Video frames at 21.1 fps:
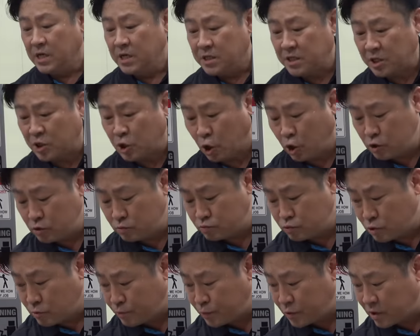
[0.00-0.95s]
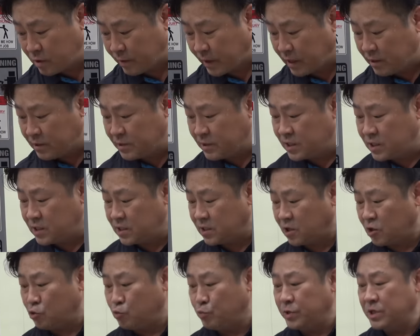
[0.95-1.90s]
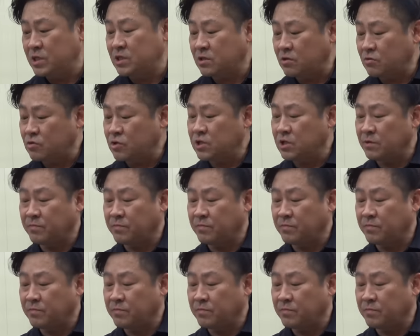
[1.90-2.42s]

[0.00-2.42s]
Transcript: 근데 저는 무엇보다 많이 드는 게 요 미드토크